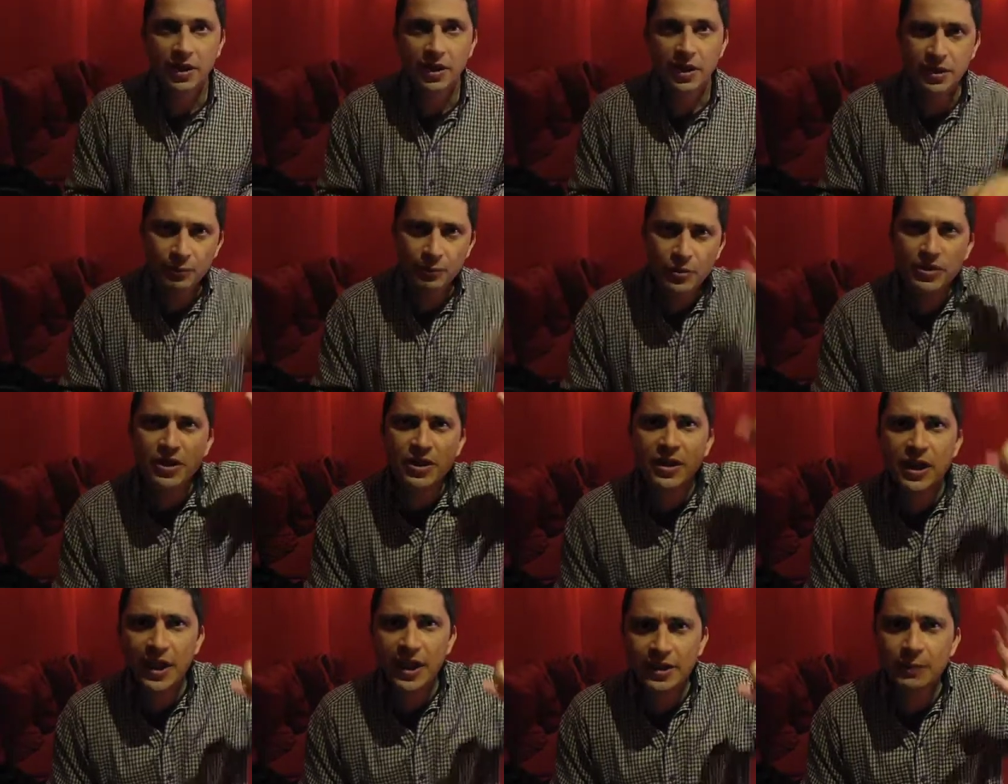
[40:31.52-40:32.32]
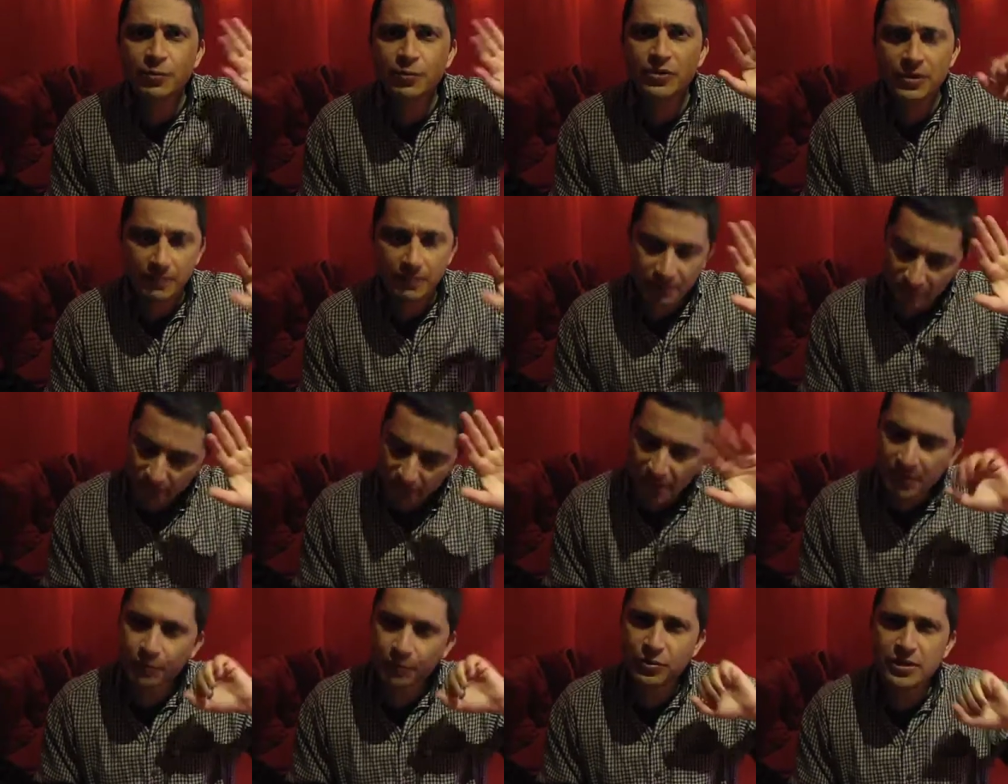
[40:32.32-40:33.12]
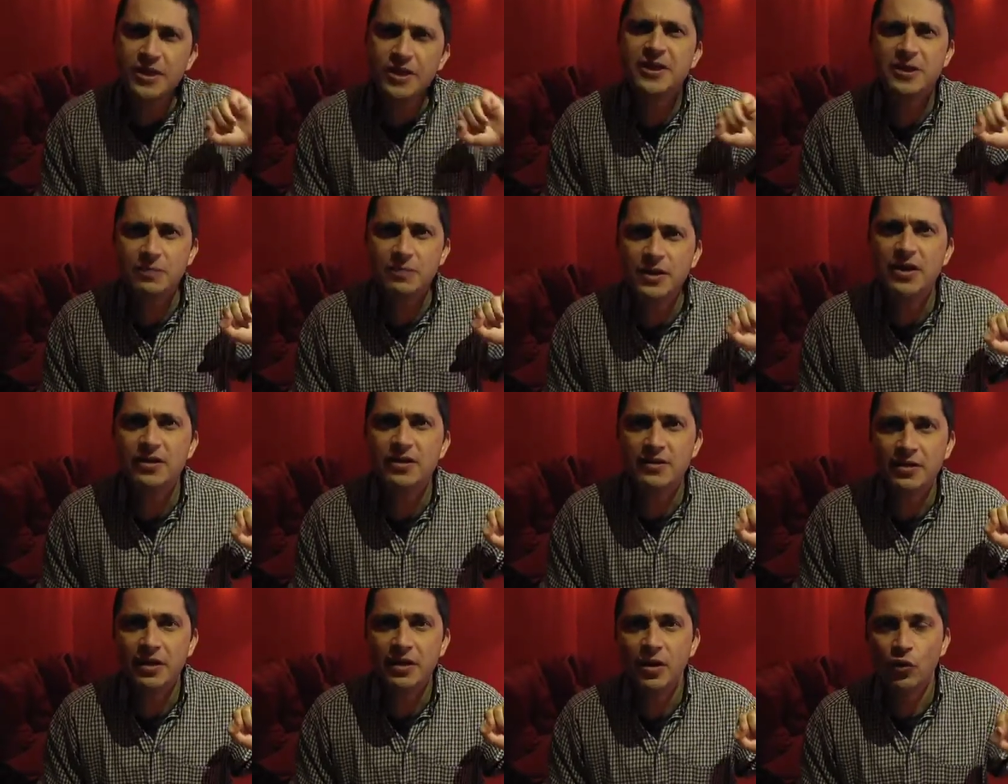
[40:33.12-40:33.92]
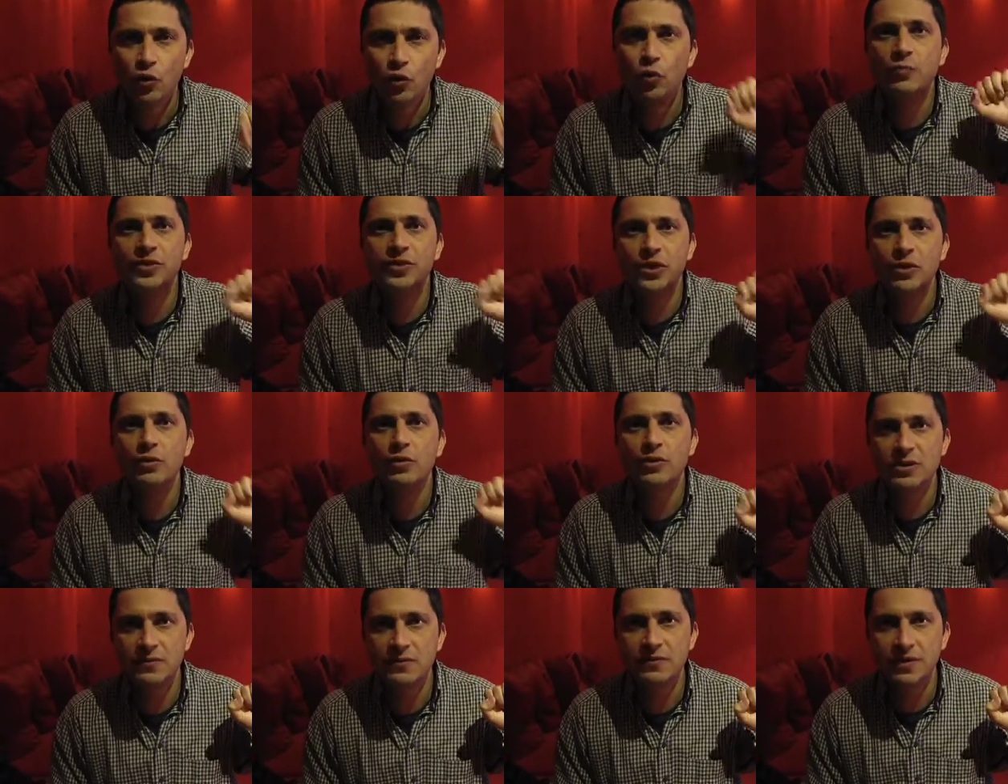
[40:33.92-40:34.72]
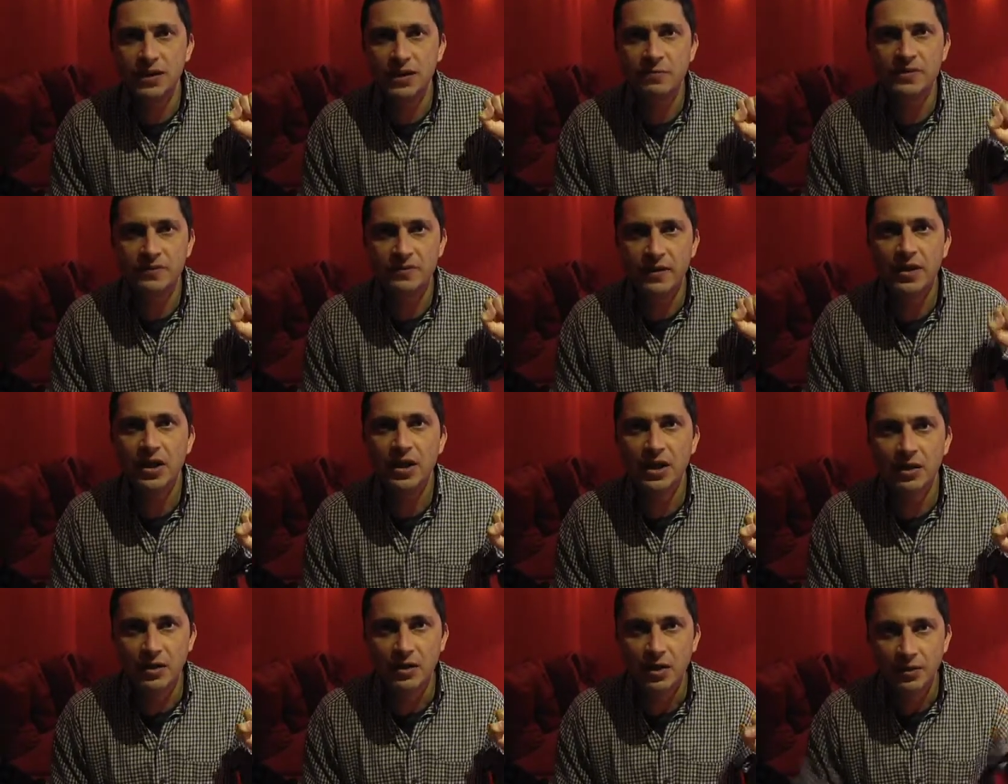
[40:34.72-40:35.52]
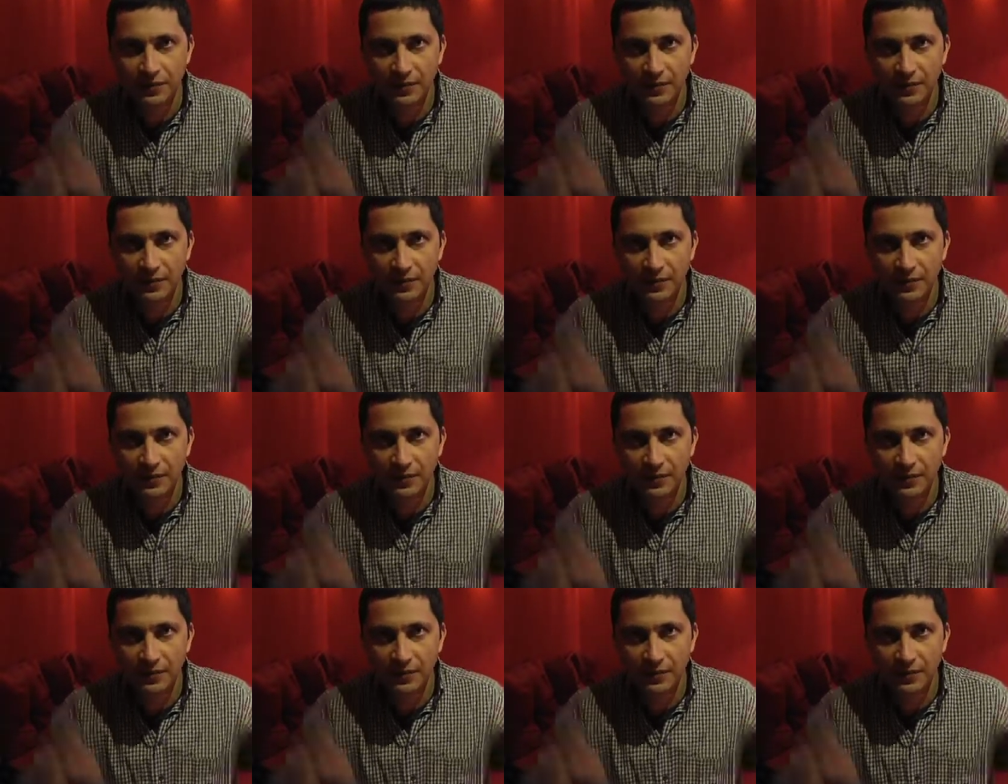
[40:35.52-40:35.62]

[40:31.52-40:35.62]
Это после, это, после, это после их смерти умные родственники позволяли,